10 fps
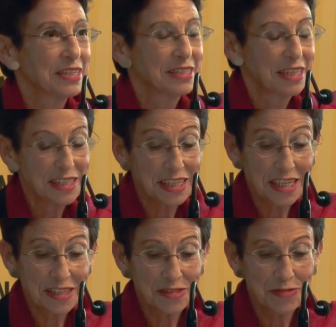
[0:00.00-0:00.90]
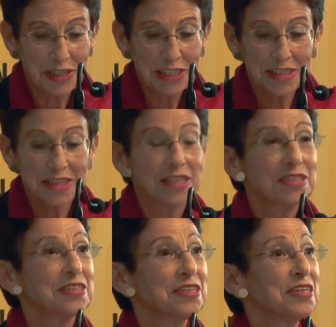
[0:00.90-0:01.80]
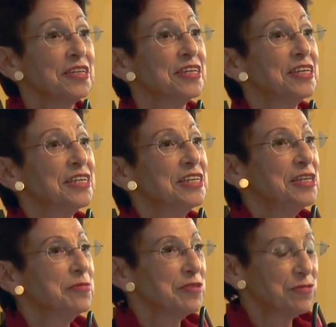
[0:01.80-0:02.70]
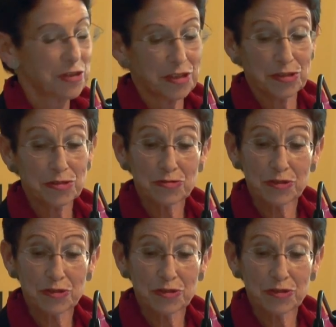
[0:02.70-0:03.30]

Sehr geehrte Festgäste, liebe Freunde und